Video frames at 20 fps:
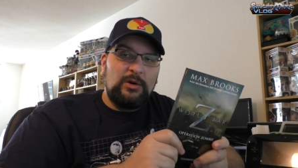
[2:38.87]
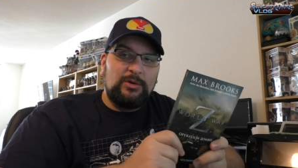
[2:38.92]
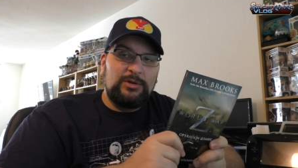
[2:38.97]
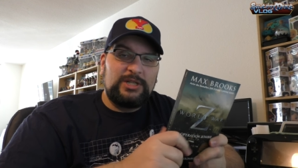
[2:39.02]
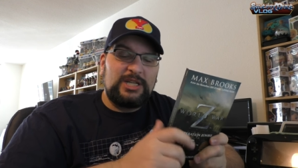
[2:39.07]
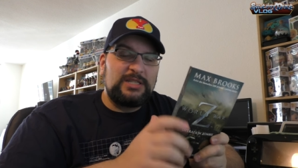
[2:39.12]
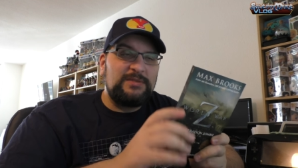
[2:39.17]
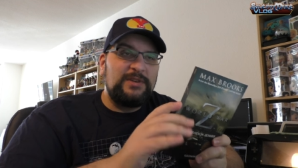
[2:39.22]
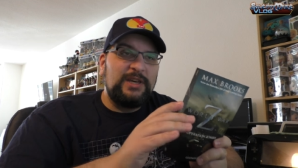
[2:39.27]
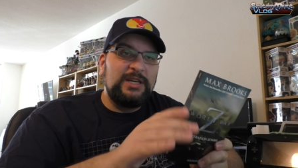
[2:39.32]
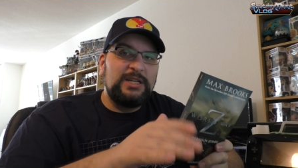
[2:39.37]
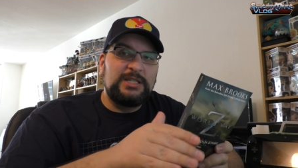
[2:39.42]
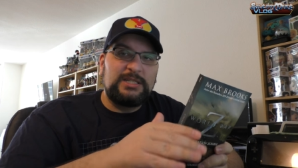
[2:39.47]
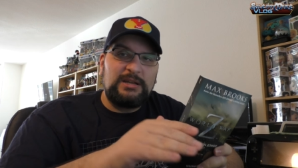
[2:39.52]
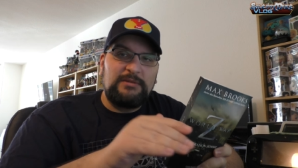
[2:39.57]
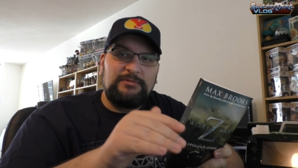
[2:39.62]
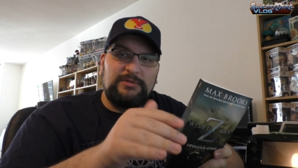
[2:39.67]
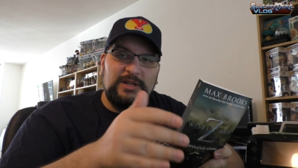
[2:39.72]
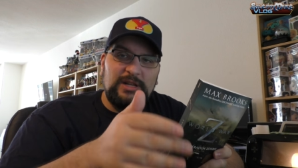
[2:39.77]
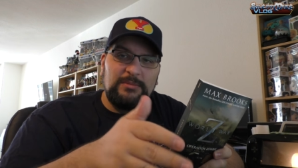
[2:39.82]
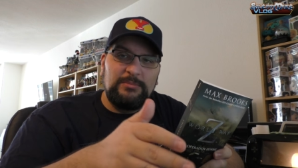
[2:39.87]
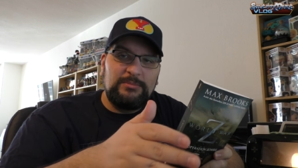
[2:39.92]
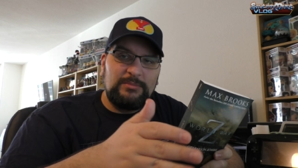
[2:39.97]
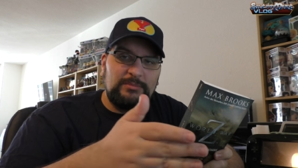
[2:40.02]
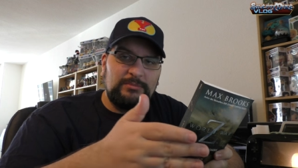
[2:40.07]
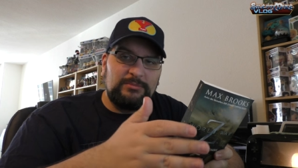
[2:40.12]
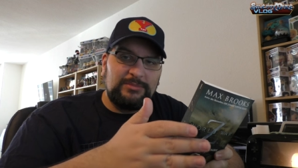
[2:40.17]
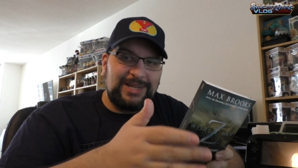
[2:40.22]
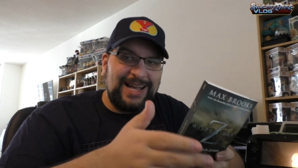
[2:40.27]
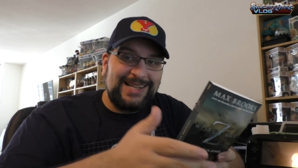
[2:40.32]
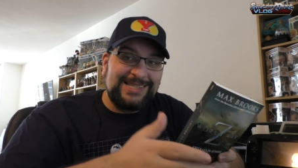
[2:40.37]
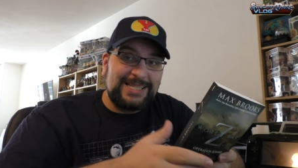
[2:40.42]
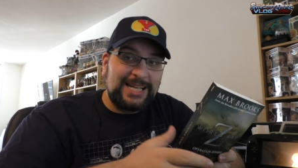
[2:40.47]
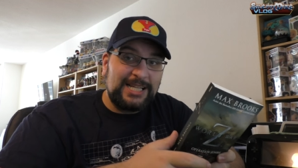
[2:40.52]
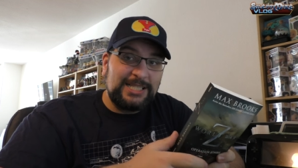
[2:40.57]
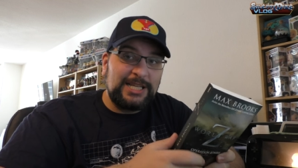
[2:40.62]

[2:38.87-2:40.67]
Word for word: Und deswegen ist der Film ganz,